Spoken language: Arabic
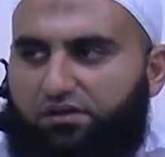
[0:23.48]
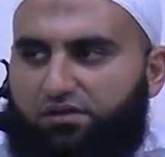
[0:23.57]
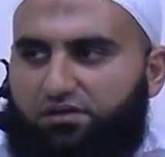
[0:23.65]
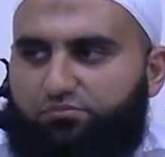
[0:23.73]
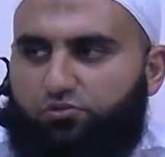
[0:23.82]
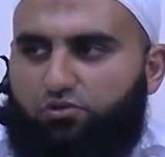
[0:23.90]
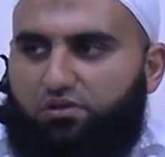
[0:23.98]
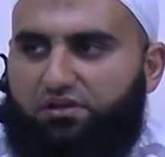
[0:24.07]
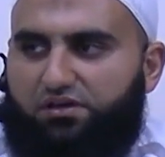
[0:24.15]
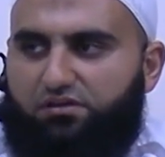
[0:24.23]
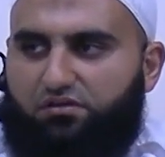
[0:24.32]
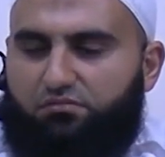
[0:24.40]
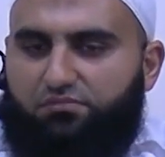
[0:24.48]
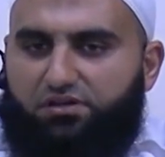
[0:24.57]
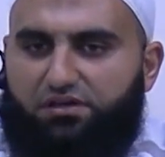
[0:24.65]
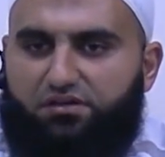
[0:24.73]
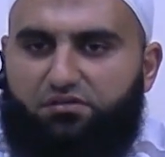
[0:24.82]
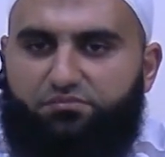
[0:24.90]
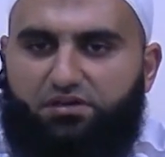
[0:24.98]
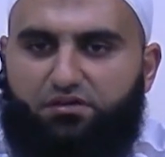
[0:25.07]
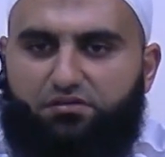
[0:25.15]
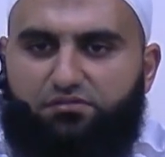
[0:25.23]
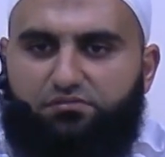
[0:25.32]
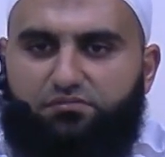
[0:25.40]
الحمد لله رب
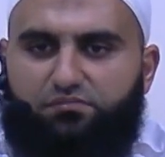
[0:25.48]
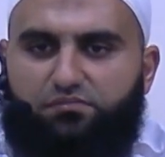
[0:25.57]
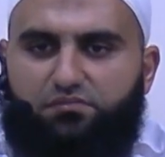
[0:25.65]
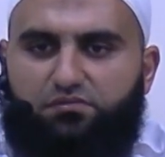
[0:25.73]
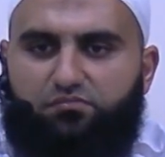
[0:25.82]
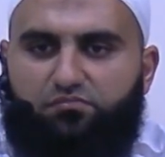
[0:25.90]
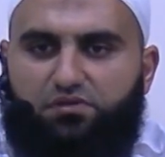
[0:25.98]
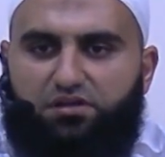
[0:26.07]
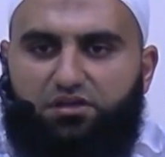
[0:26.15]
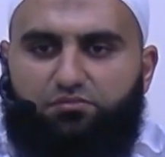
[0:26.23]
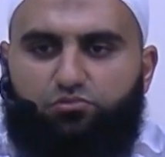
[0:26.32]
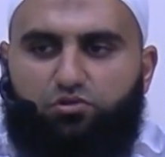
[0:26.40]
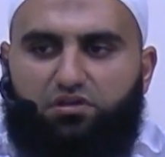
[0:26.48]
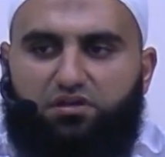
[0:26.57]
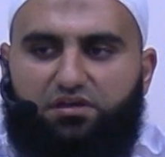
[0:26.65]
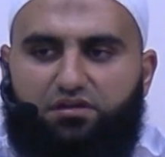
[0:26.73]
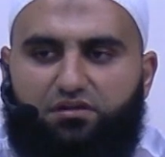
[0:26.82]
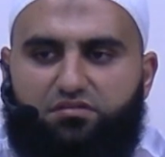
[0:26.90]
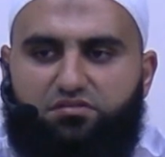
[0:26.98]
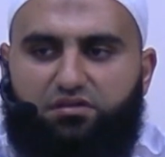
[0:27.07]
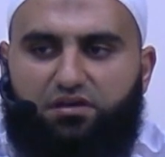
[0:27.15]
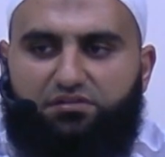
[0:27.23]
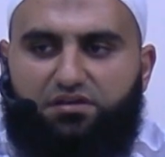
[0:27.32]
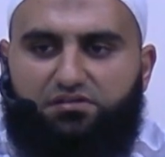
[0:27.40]
العالمين الحمد لله
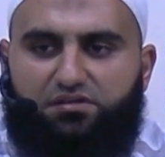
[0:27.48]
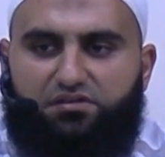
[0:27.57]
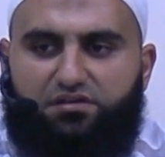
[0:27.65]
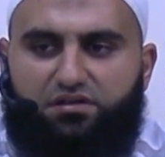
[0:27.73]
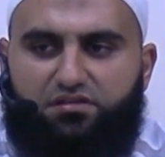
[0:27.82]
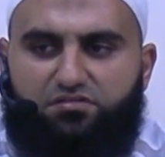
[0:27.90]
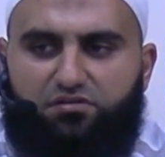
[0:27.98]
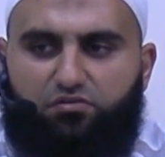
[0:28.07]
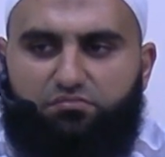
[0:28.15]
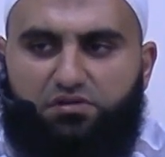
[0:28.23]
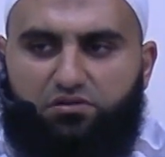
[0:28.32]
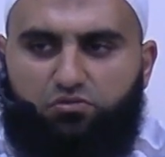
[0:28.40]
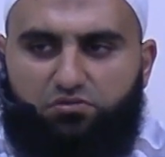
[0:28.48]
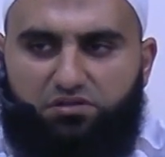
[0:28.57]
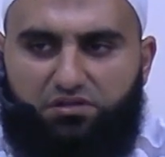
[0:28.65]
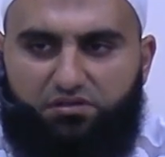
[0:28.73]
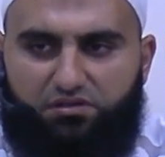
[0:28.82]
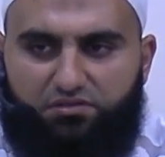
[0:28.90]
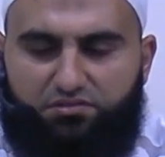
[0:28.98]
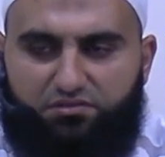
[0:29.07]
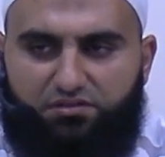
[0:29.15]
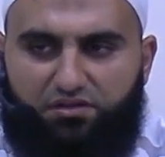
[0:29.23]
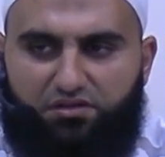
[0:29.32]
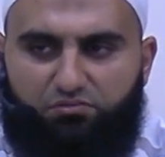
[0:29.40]
الذي هدانا لهذا وما كنا
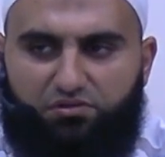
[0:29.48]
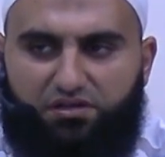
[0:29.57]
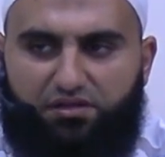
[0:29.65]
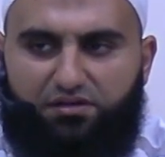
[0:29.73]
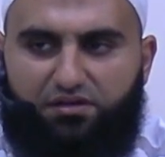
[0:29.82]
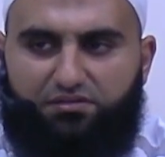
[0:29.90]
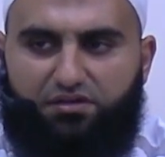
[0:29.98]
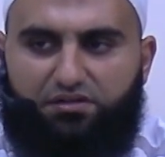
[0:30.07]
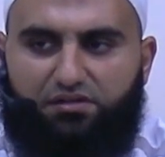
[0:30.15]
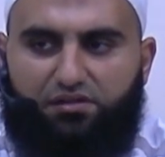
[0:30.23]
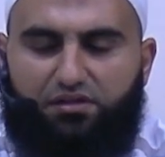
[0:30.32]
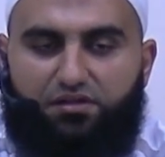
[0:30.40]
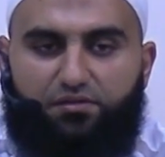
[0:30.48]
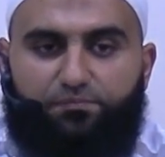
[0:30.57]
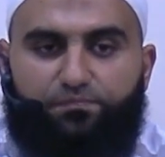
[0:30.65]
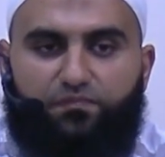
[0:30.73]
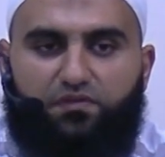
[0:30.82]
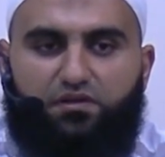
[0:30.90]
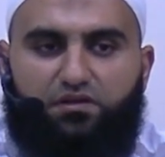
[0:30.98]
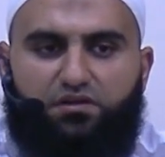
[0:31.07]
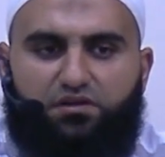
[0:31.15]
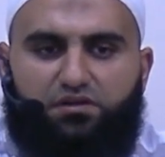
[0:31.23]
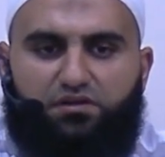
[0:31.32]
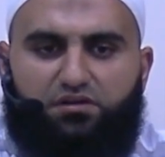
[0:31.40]
لنهتدي لولا ان هدانا الله
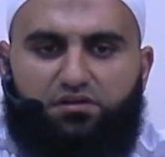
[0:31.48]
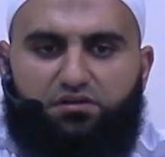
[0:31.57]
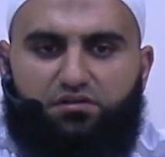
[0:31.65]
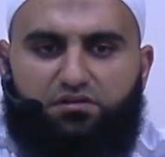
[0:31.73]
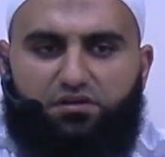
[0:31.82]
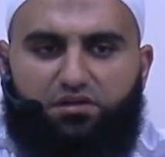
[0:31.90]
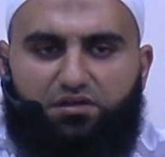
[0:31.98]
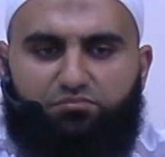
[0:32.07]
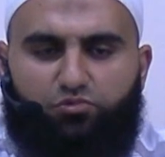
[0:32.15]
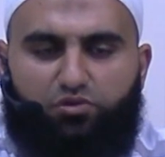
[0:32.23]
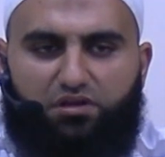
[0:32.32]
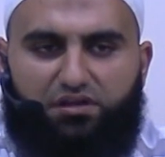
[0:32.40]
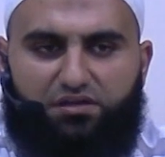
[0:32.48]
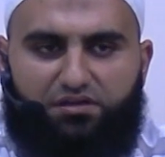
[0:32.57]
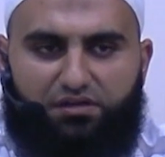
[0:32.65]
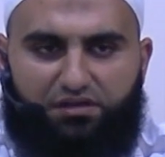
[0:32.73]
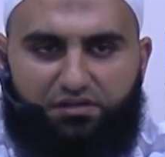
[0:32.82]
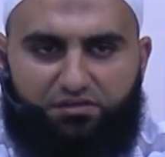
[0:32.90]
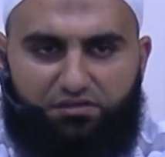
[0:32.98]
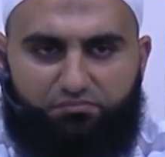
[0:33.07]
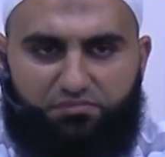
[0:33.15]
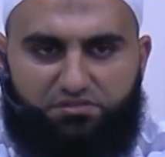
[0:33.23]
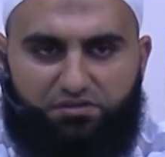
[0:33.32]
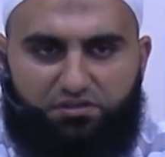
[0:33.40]
الحمد لله على
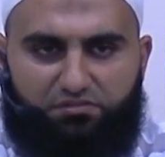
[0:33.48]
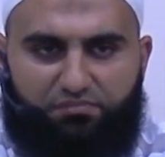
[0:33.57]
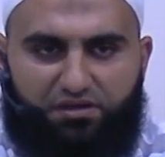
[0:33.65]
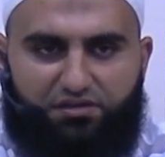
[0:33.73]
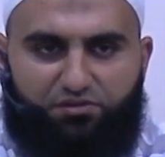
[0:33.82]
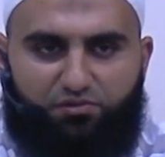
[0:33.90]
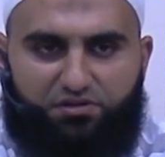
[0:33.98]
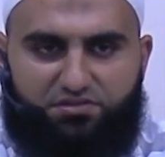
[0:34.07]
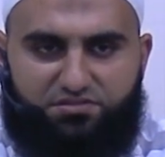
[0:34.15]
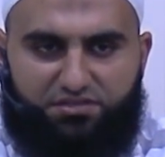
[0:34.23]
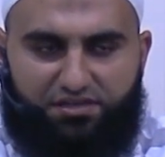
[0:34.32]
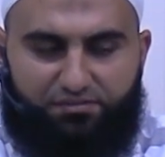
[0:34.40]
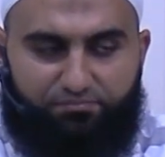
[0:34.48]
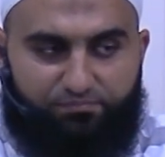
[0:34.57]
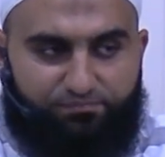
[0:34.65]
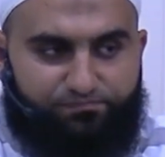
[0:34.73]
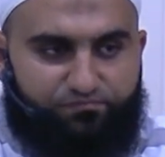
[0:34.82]
نعمه الايمان والاسلام